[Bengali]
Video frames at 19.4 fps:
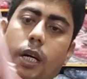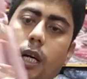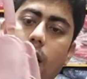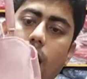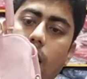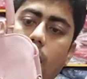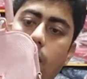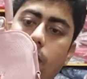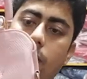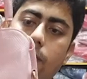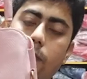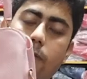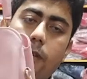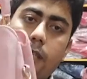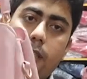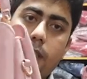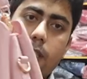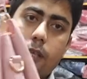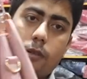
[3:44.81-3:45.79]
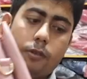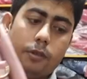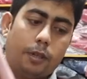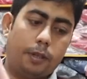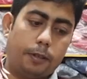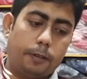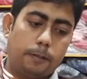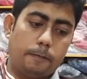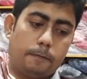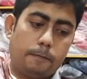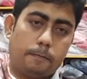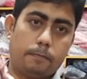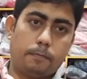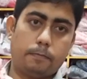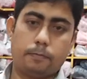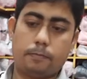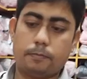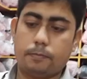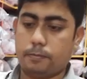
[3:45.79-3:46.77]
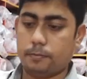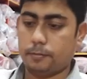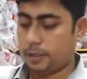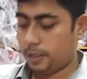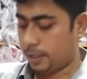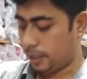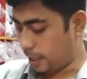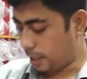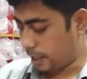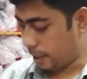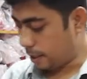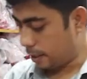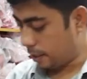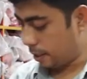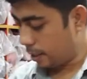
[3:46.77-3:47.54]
কালার হবে পাঁচটা করে পাঁচটা করে কালার হবে হ্যাঁ